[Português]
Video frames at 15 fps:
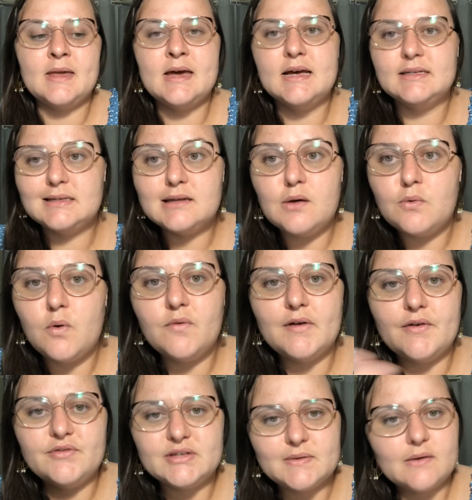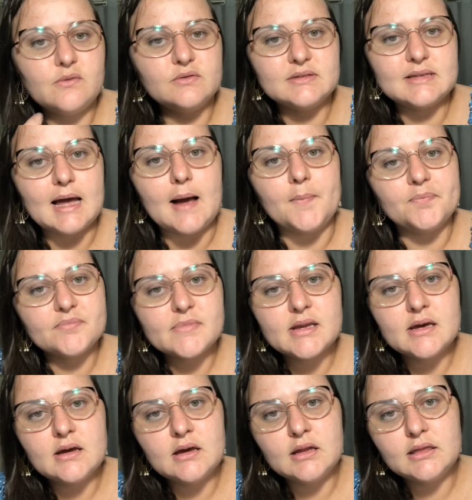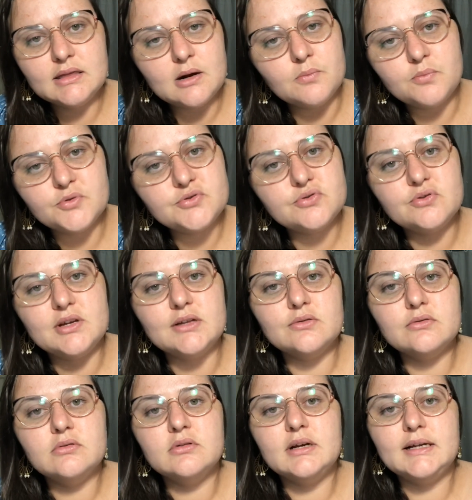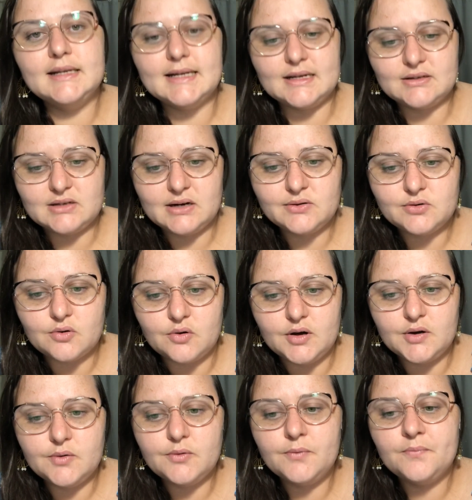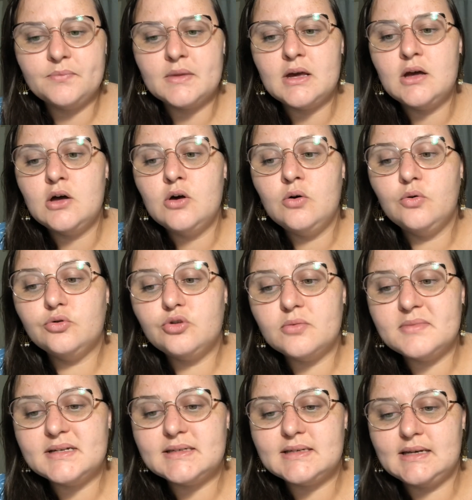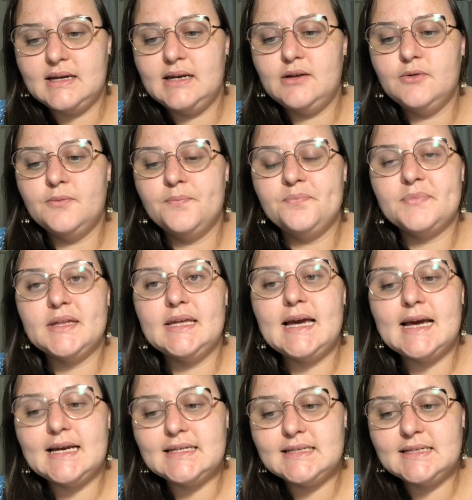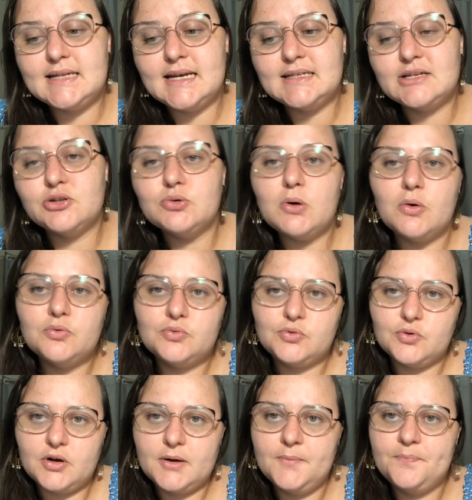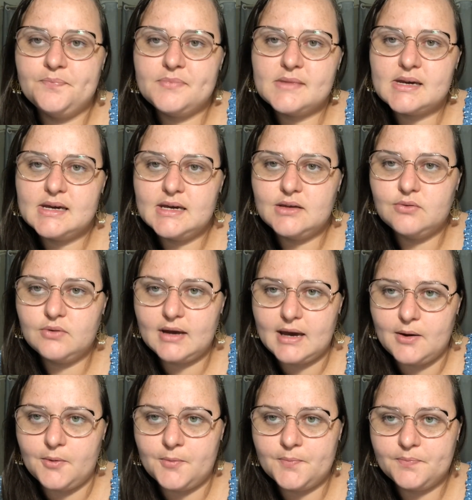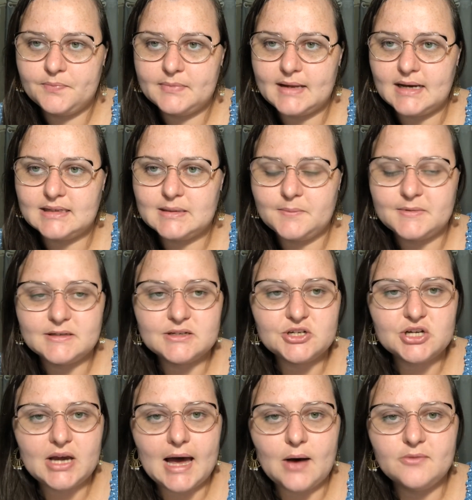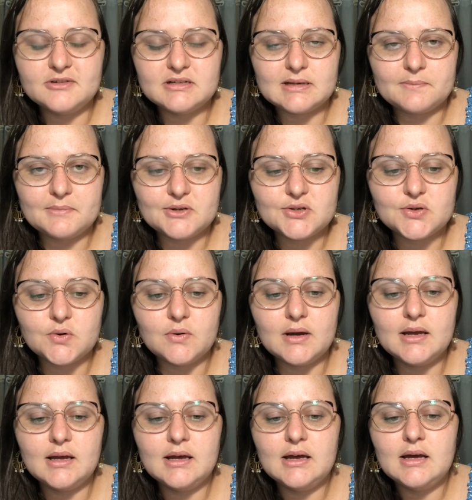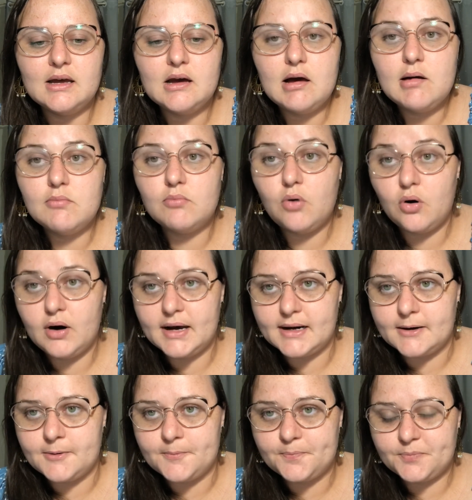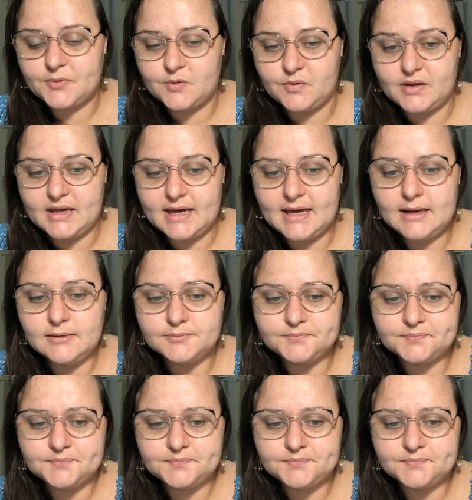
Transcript: Se não houver, você vai constar. Não possuindo endereço eletrônico, o domicílio e a residência do autor e do réu, tá? Você precisa indicar onde essa pessoa mora, ok?